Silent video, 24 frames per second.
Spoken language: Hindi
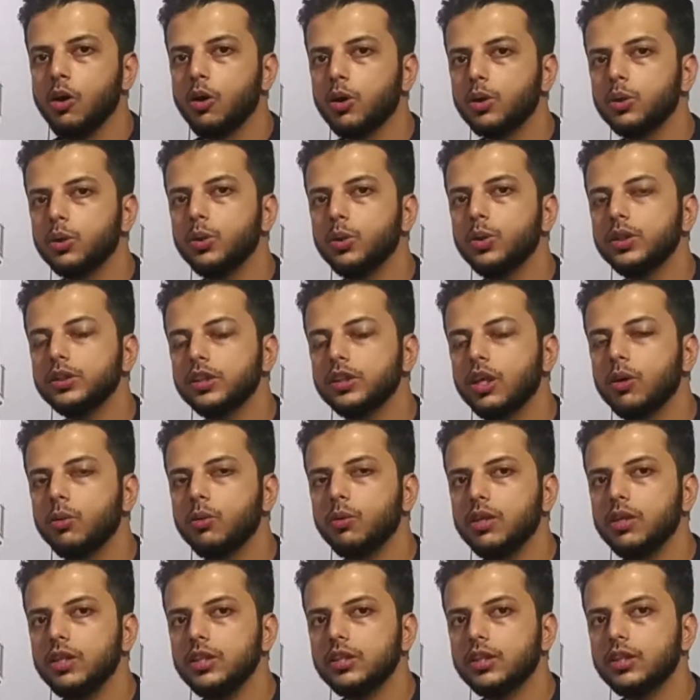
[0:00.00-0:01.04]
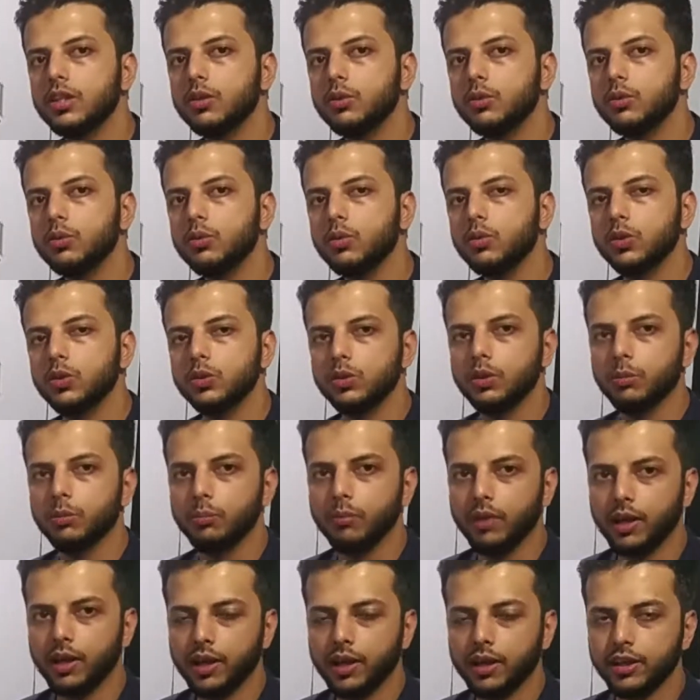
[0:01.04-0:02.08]
और 2019 तक उनको
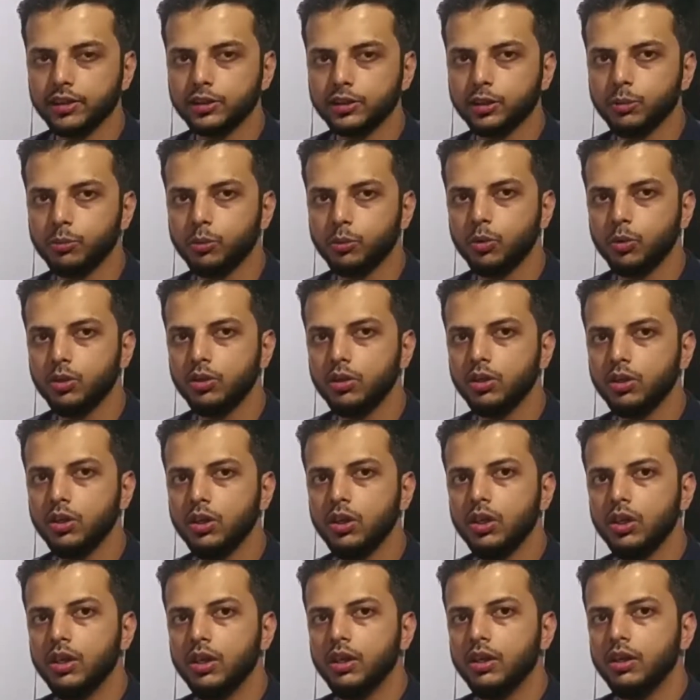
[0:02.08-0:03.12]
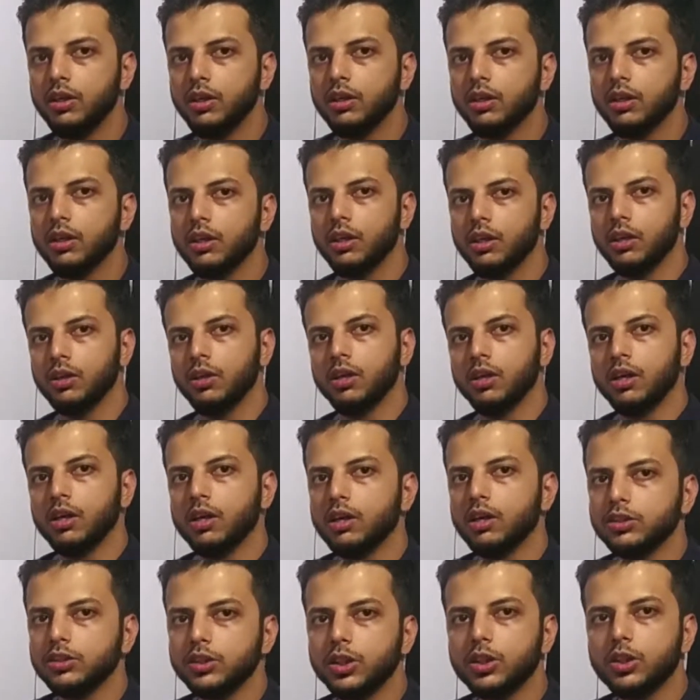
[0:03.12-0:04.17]
मिलेगा सपोर्ट
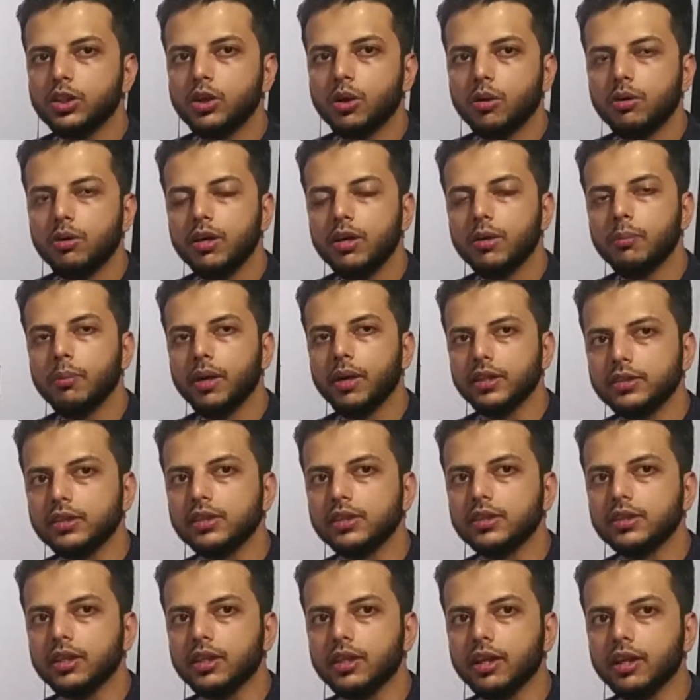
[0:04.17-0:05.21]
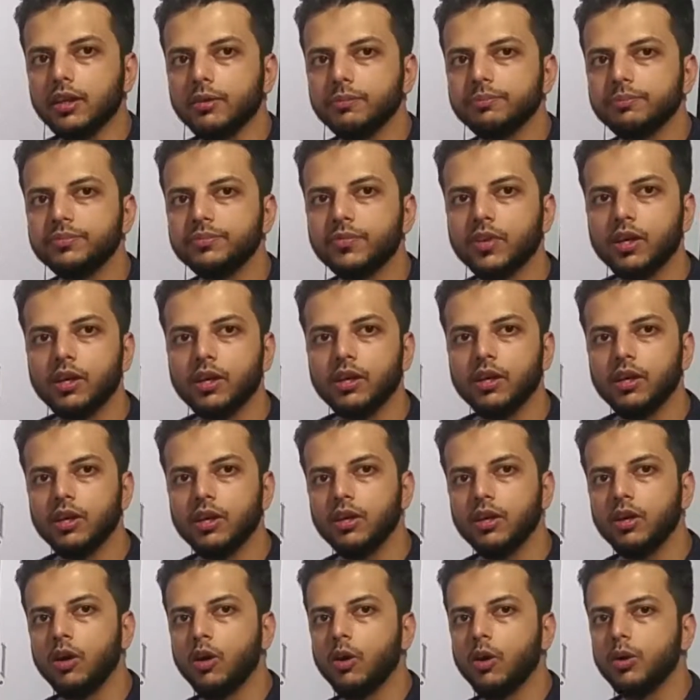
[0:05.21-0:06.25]
सिक्योरिटी पैचेस के
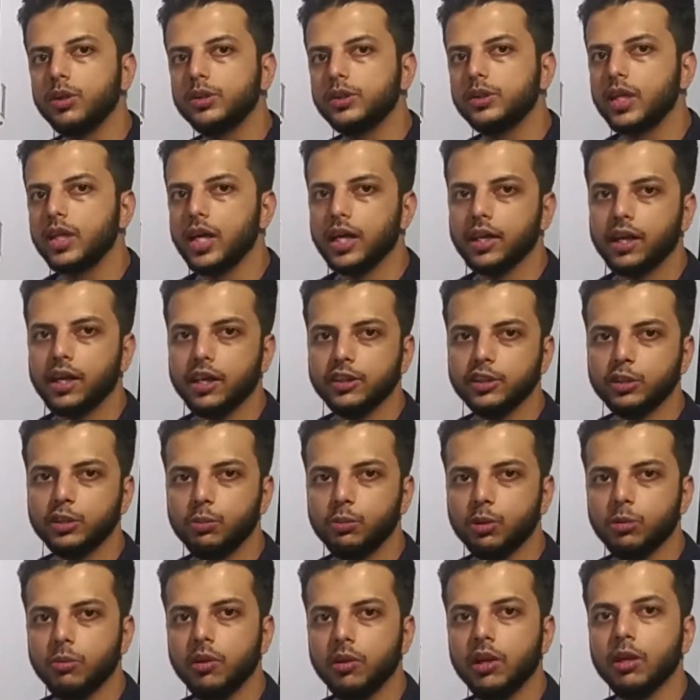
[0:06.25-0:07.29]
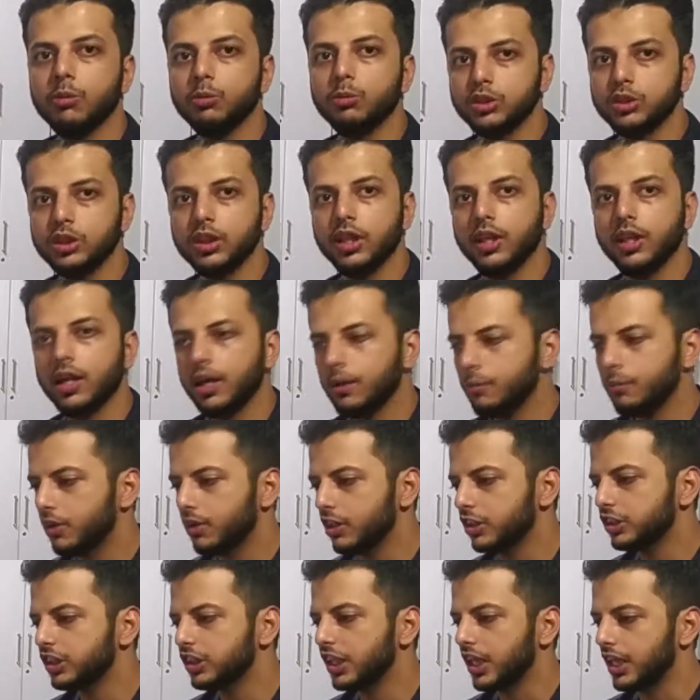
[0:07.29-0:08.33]
और इसके आगे का सपोर्ट मिलना मुश्किल है
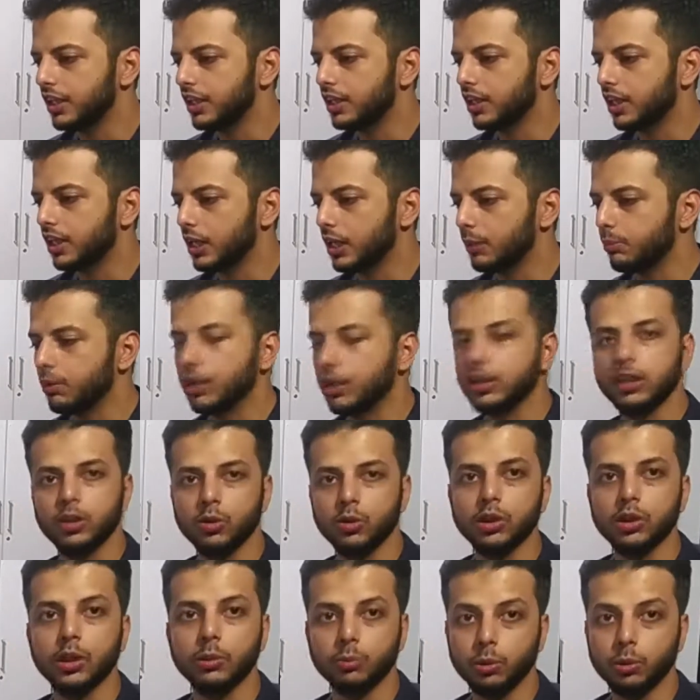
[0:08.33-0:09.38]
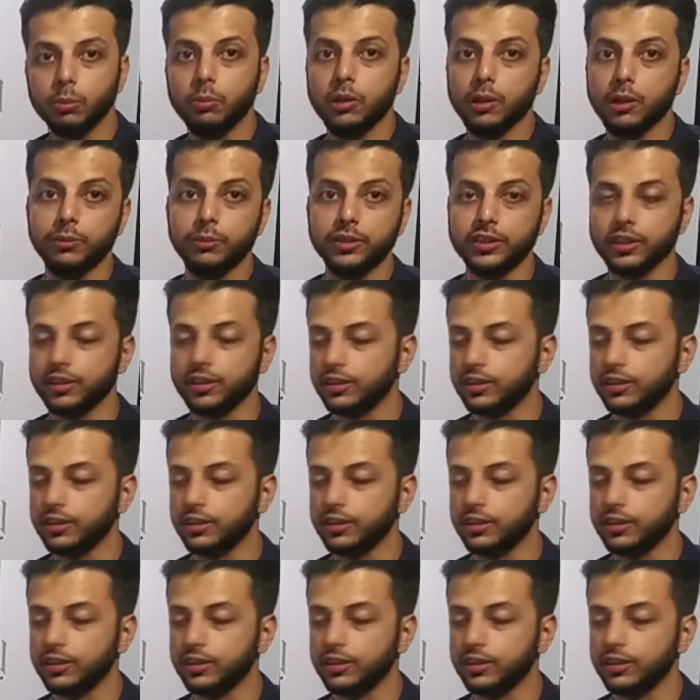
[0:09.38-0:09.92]
मगर शायद अगर आप लकी हुए तो आपको मिल भी